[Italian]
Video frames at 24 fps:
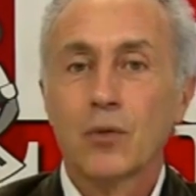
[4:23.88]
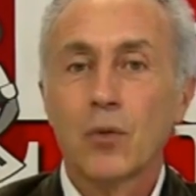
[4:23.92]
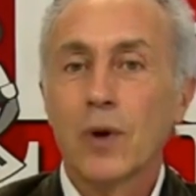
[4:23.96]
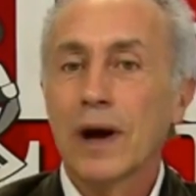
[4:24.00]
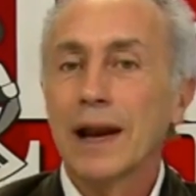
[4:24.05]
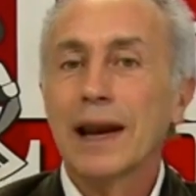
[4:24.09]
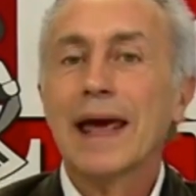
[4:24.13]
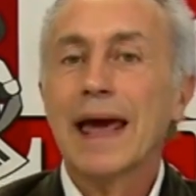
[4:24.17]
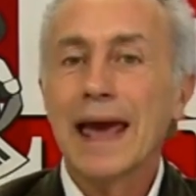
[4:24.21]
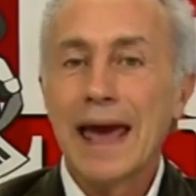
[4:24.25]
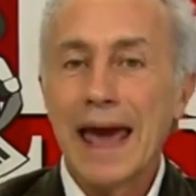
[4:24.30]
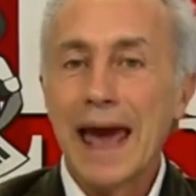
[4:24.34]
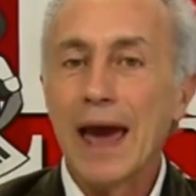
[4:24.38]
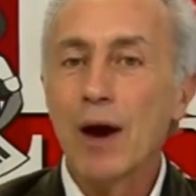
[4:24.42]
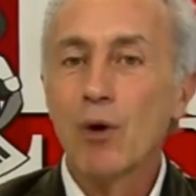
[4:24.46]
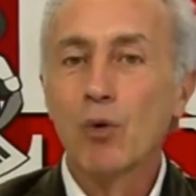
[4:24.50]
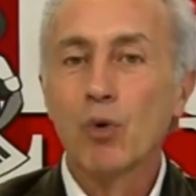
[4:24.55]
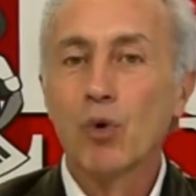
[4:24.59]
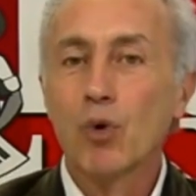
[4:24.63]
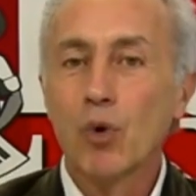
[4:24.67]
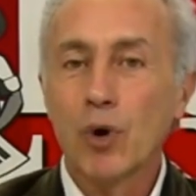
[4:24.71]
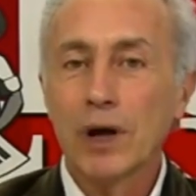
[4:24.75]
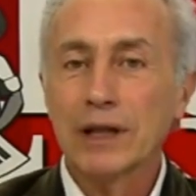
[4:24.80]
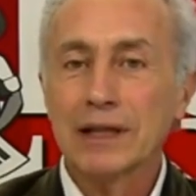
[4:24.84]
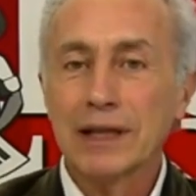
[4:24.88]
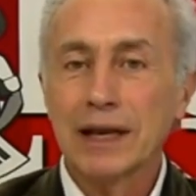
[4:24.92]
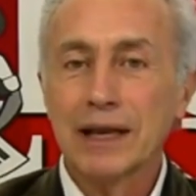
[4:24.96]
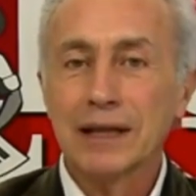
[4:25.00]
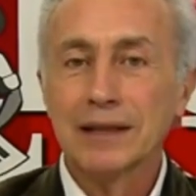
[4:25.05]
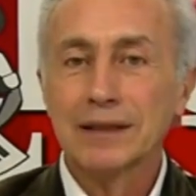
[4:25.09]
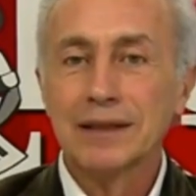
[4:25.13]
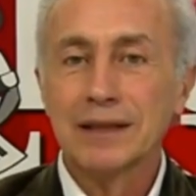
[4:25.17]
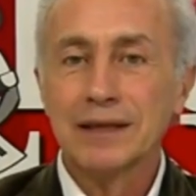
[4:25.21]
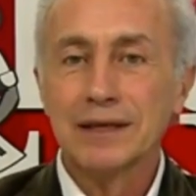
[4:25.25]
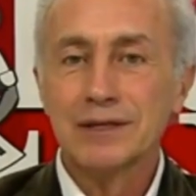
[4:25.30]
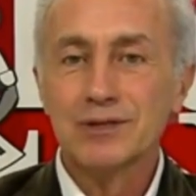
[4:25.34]
Quale
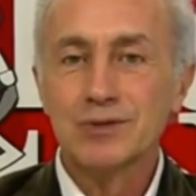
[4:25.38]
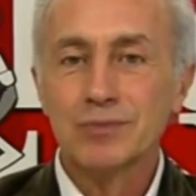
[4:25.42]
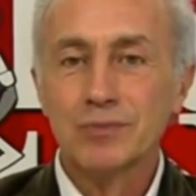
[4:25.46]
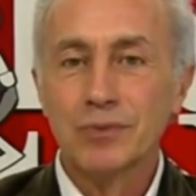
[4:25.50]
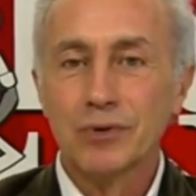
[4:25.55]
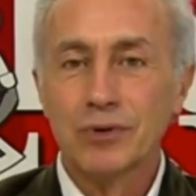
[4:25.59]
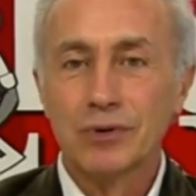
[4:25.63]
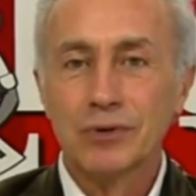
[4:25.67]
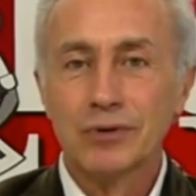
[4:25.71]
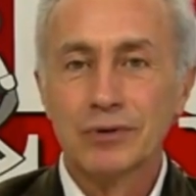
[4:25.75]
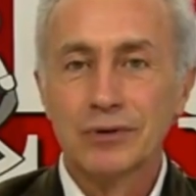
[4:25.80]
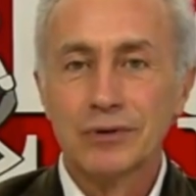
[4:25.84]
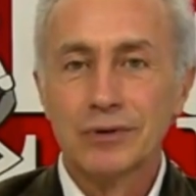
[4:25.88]
euroatlantismo?